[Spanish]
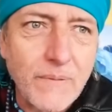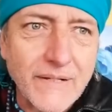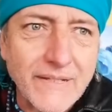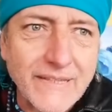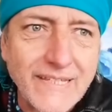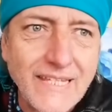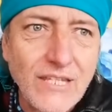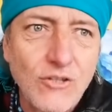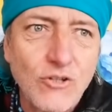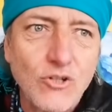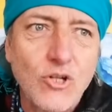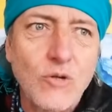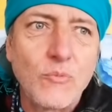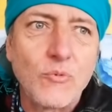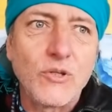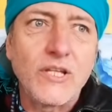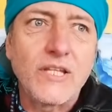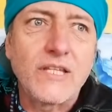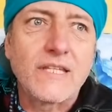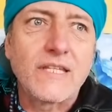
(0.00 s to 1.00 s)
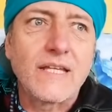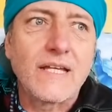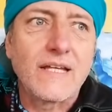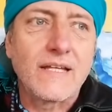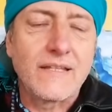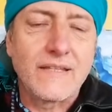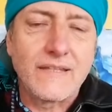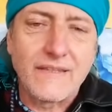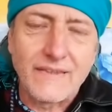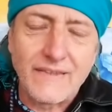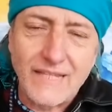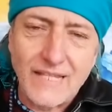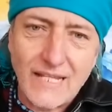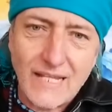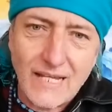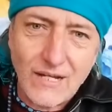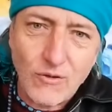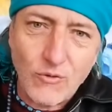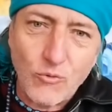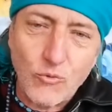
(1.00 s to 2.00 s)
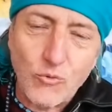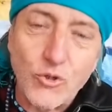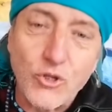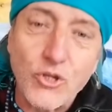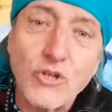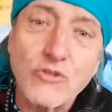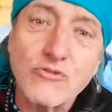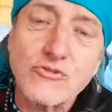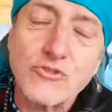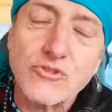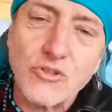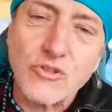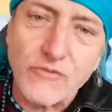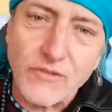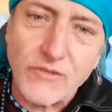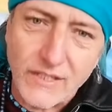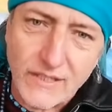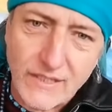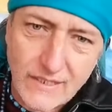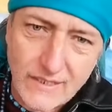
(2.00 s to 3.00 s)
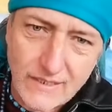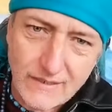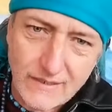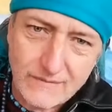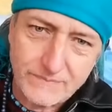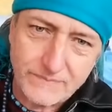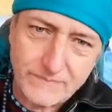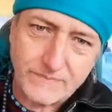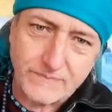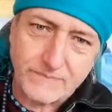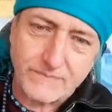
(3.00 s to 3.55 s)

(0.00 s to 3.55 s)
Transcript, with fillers: Partido Comunista de la Unión Soviética.